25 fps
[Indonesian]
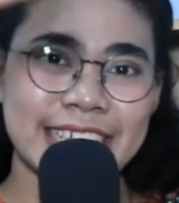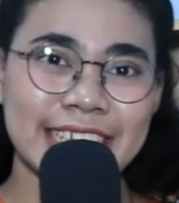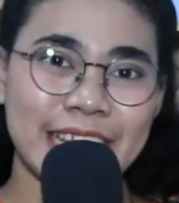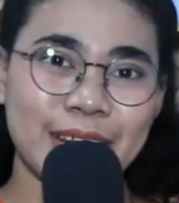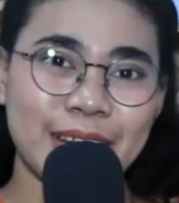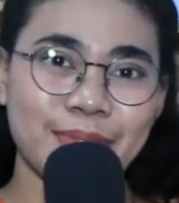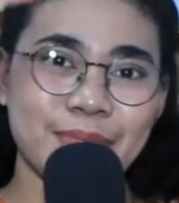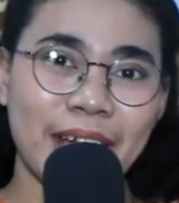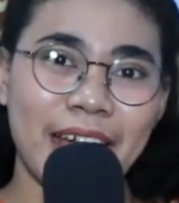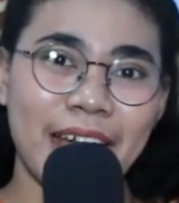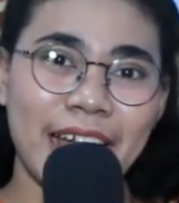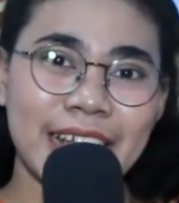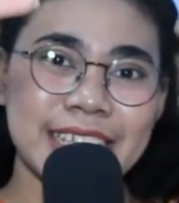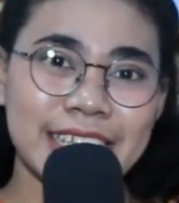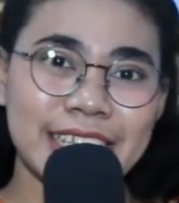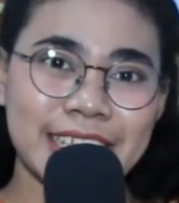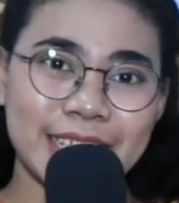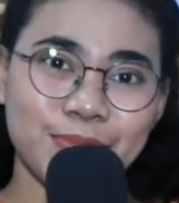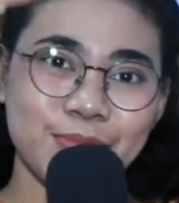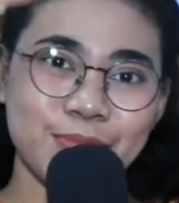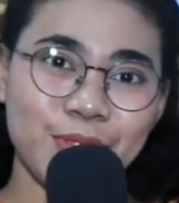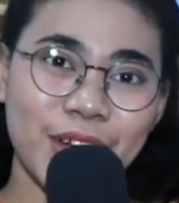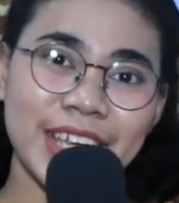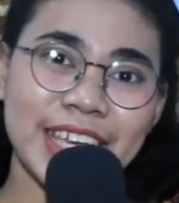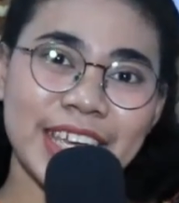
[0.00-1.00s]
Terima kasih
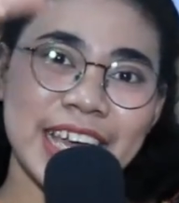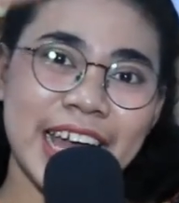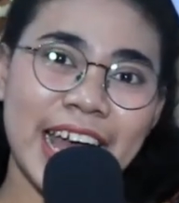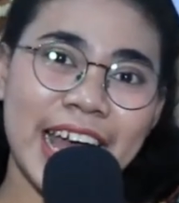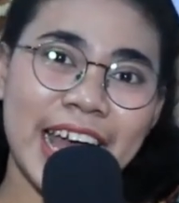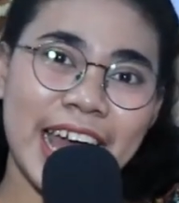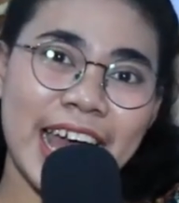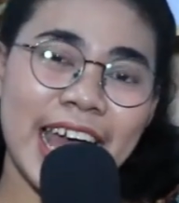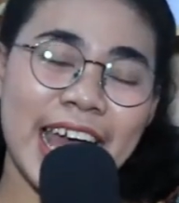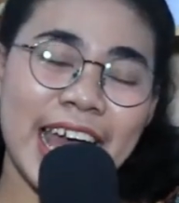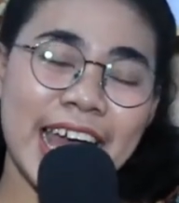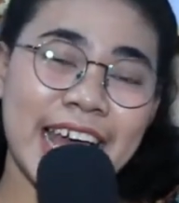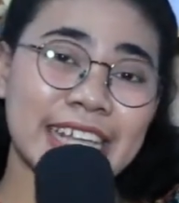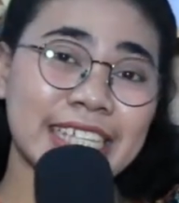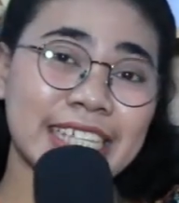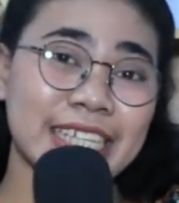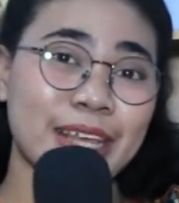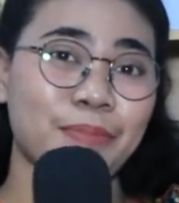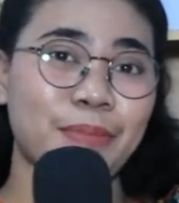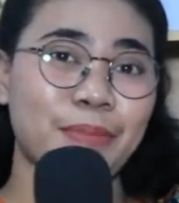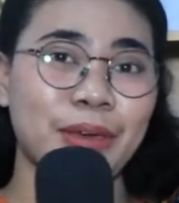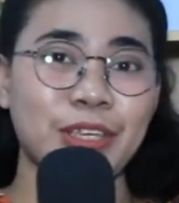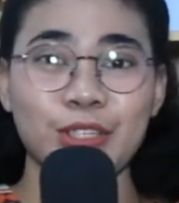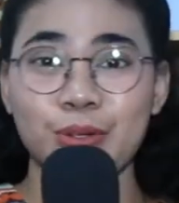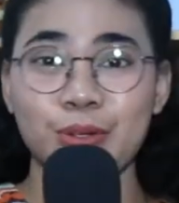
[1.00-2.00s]
semuanya.
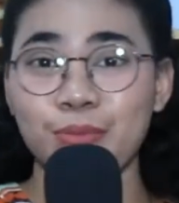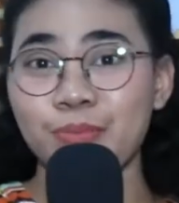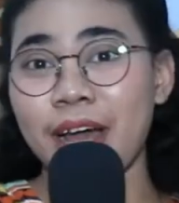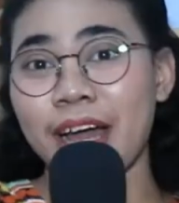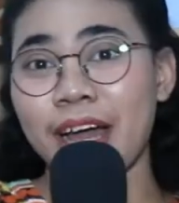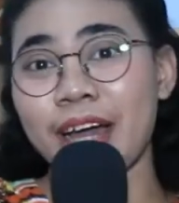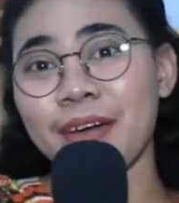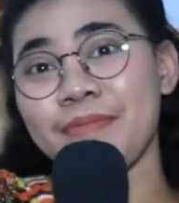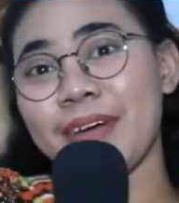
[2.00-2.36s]
Sampai jumpa